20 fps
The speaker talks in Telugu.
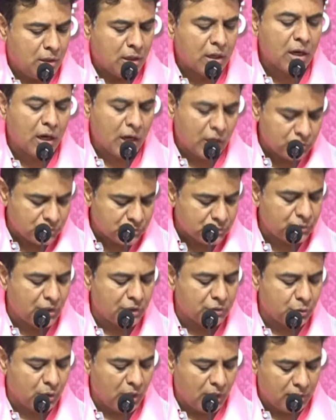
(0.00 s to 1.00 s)
ఇంకా నడుస్తుంది
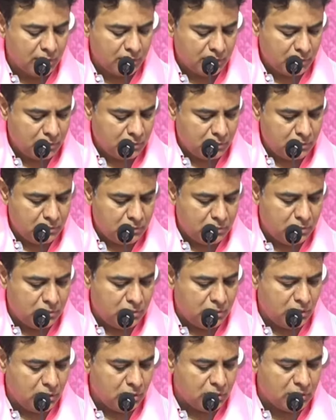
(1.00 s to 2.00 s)
అది కూడా
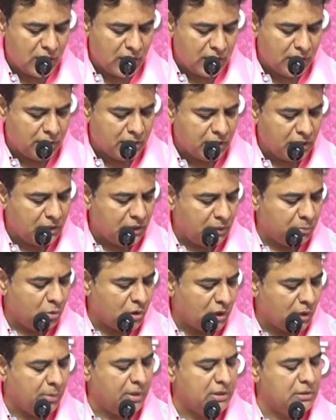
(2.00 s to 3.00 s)
ఇక అంటే
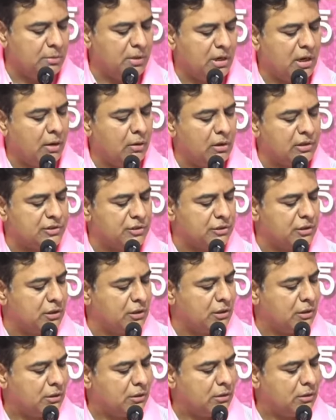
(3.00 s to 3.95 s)
ముఖ్యమైనది మీకు కావాల్సింది